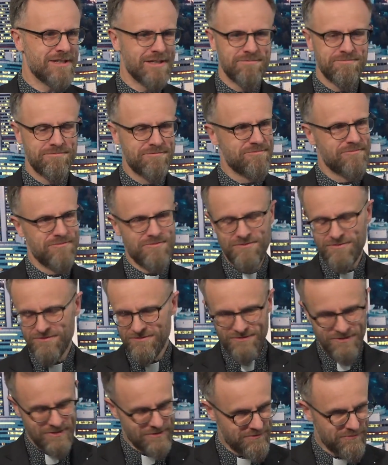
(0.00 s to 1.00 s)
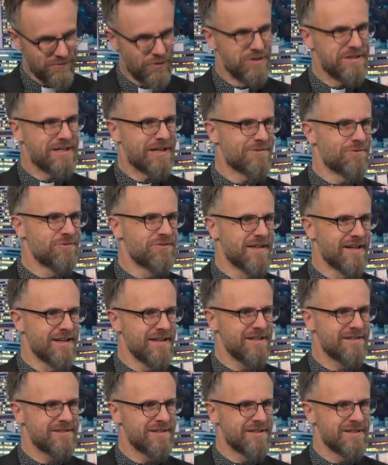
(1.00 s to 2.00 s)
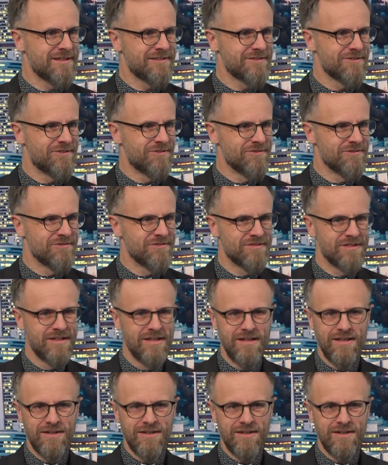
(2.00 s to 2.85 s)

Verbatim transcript: ich habe voll gern unterrichtet und